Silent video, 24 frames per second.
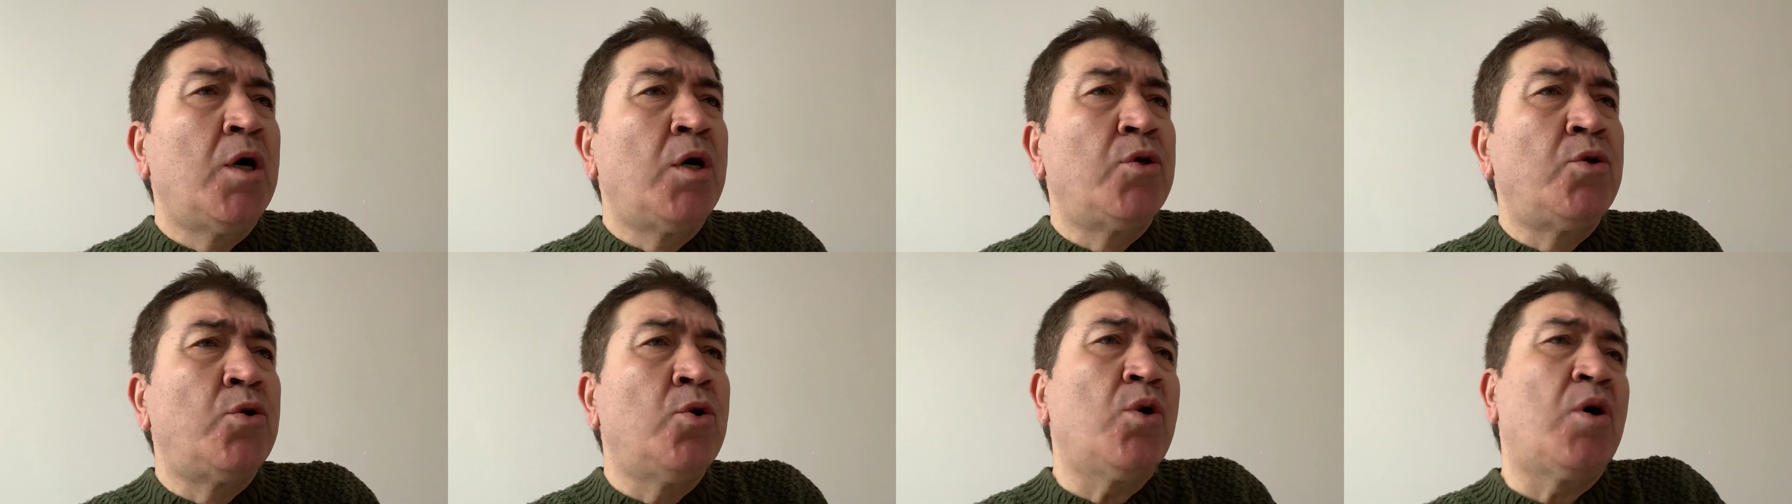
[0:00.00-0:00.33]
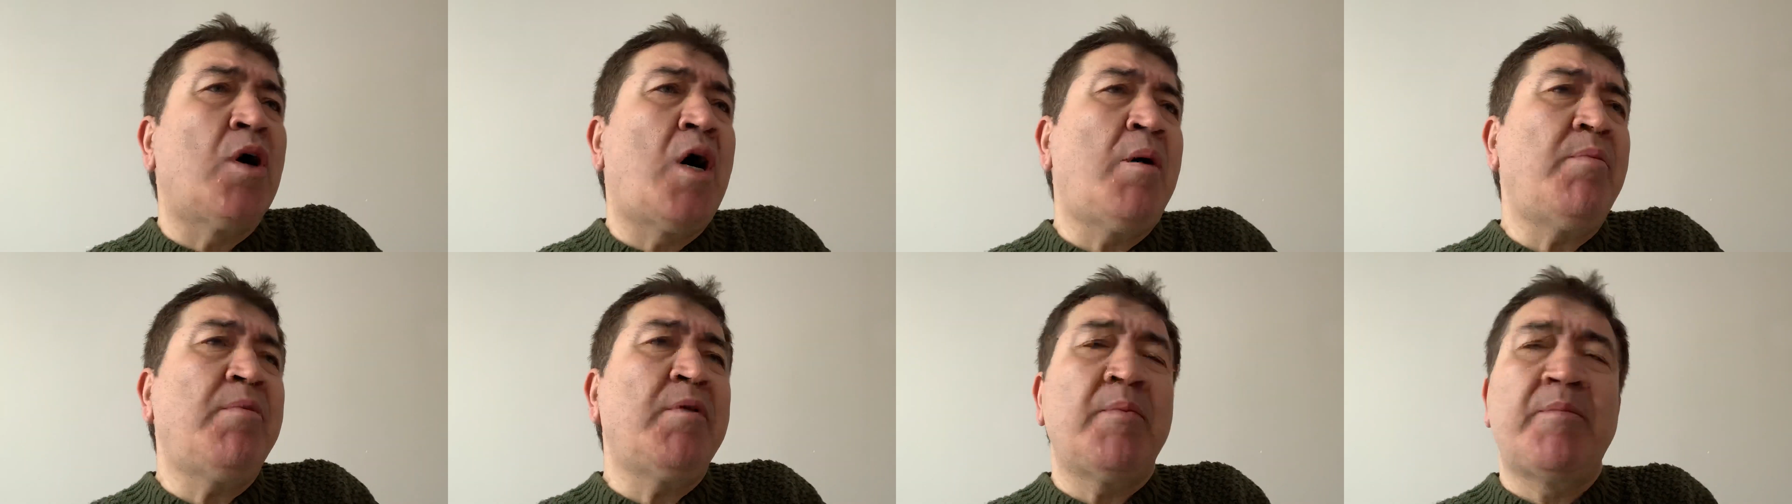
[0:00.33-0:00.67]
Yok
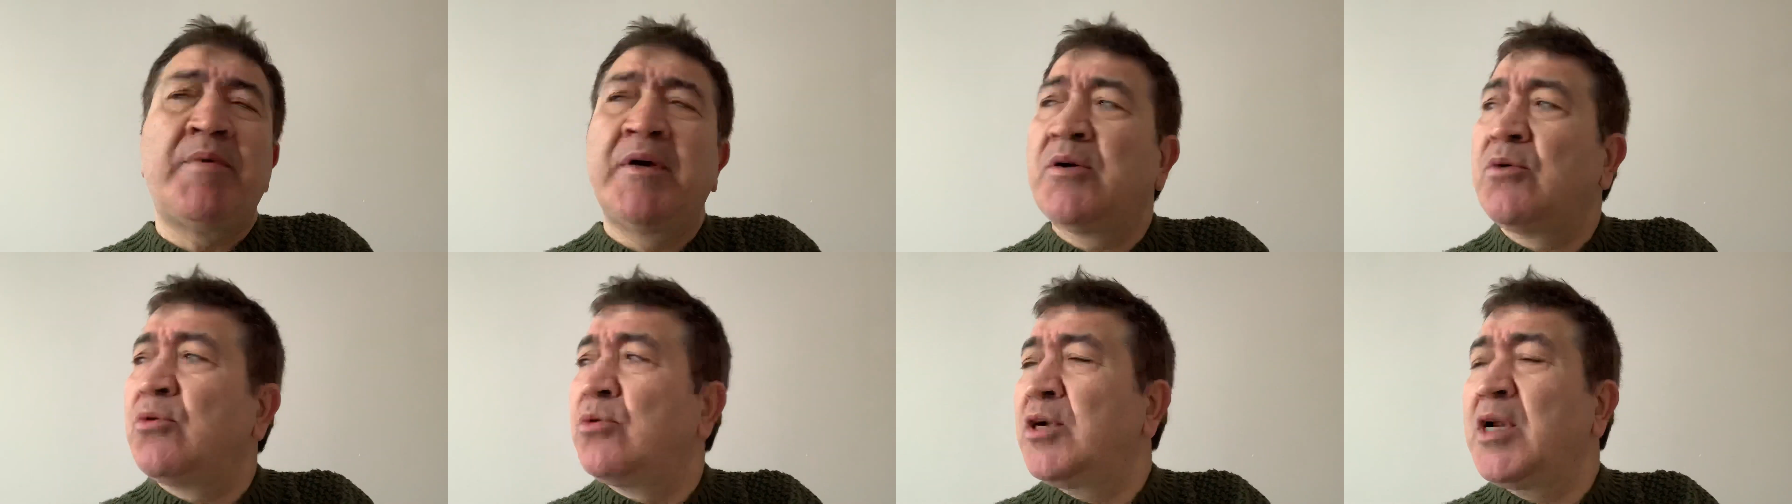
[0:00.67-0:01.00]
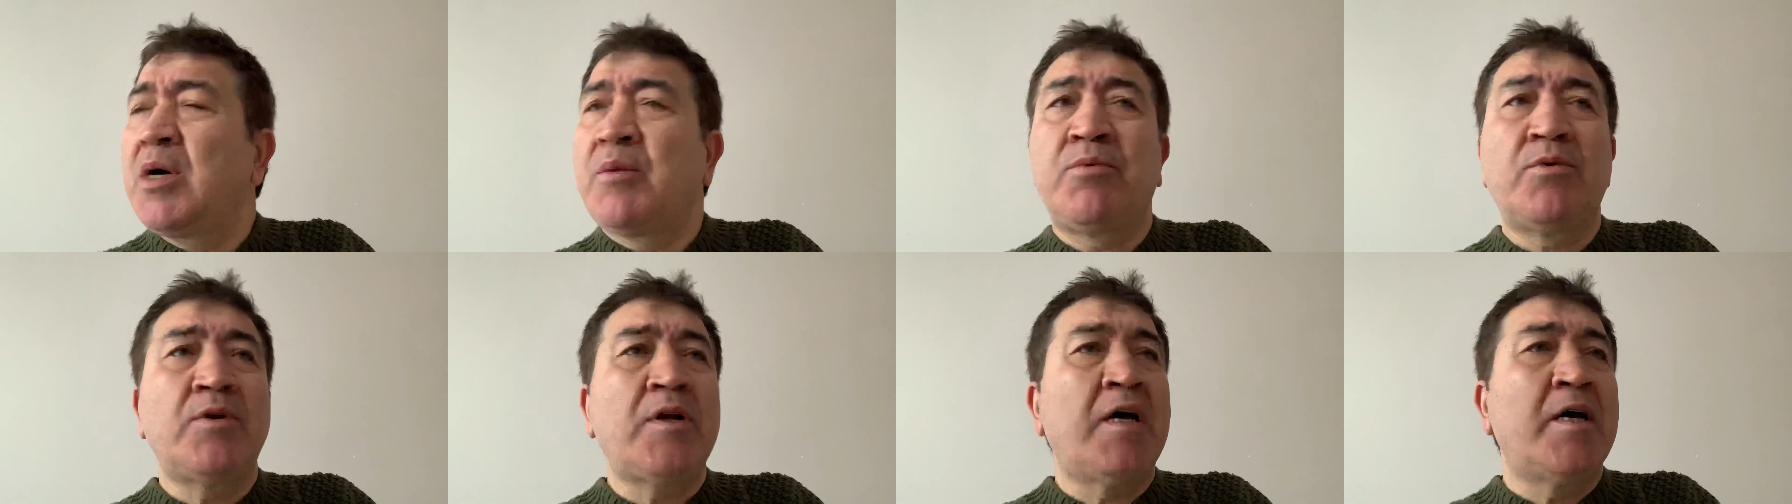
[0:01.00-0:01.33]
abla ben
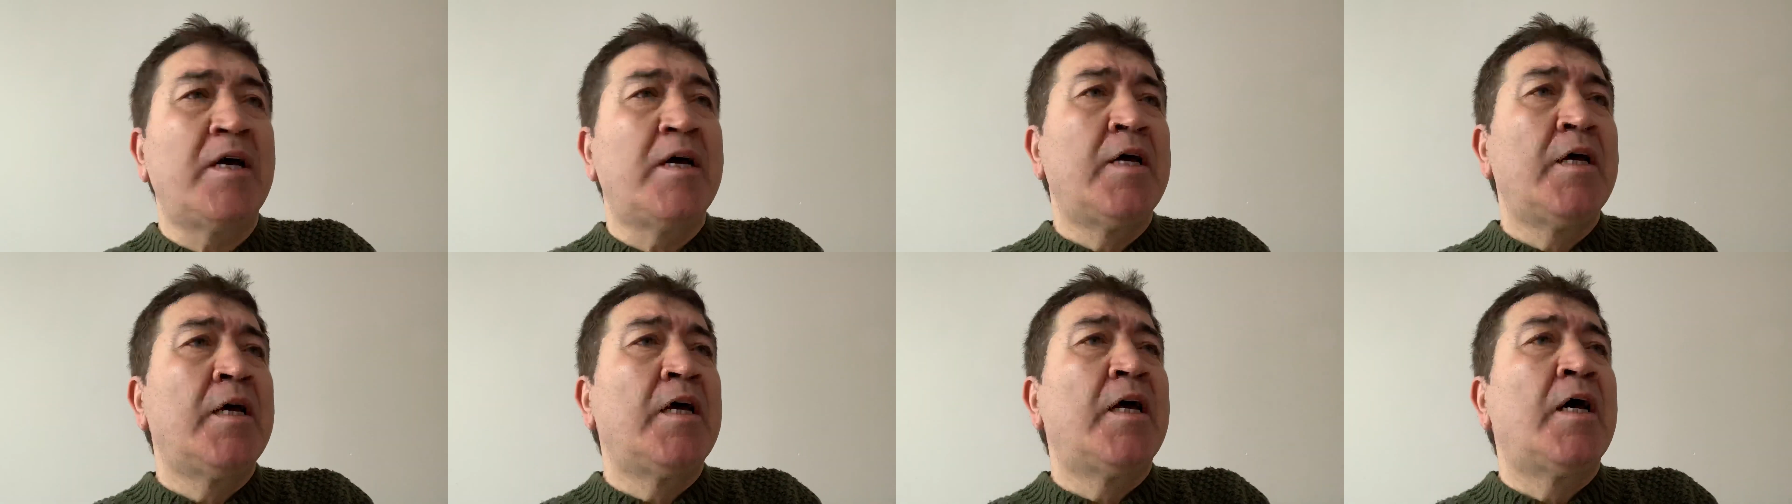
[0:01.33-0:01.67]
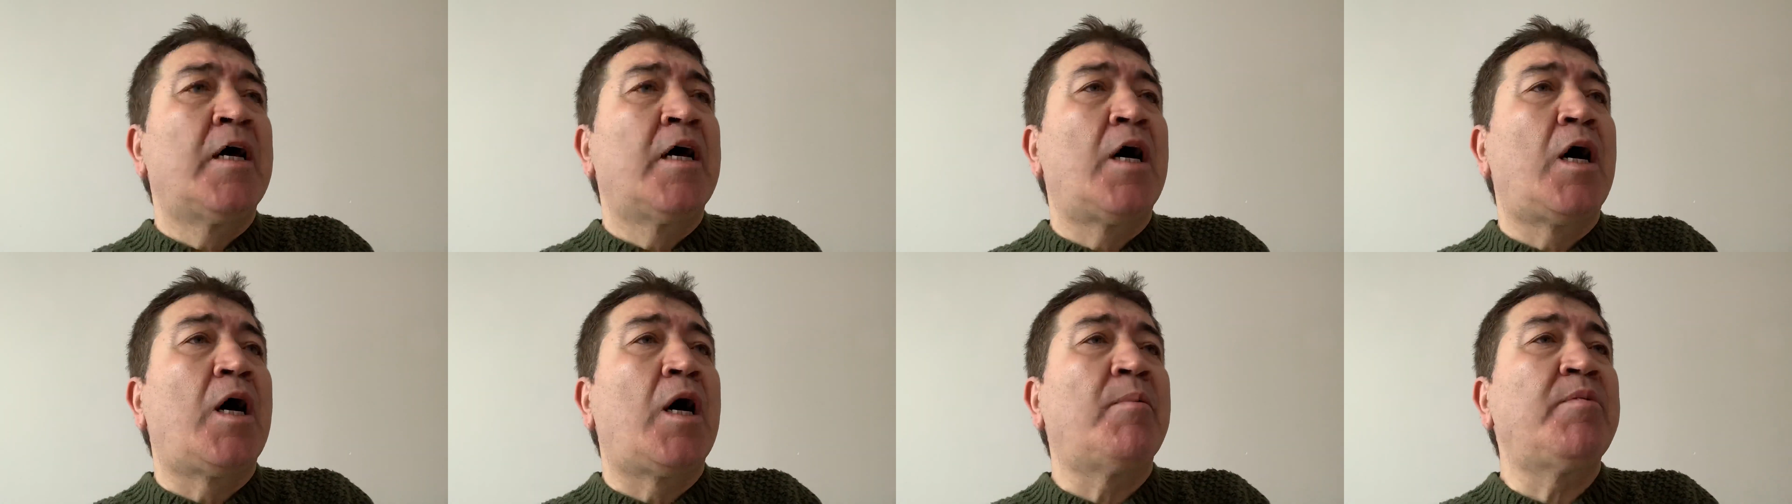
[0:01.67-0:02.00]
ona buna
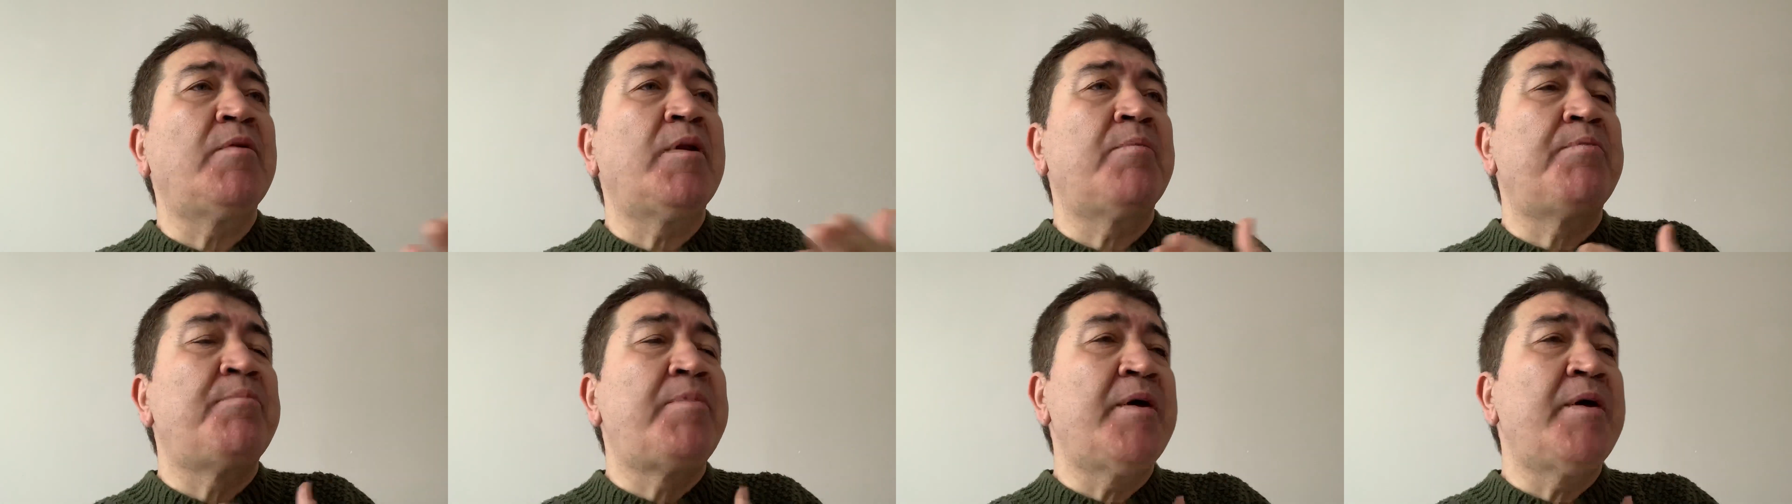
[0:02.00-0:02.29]
abla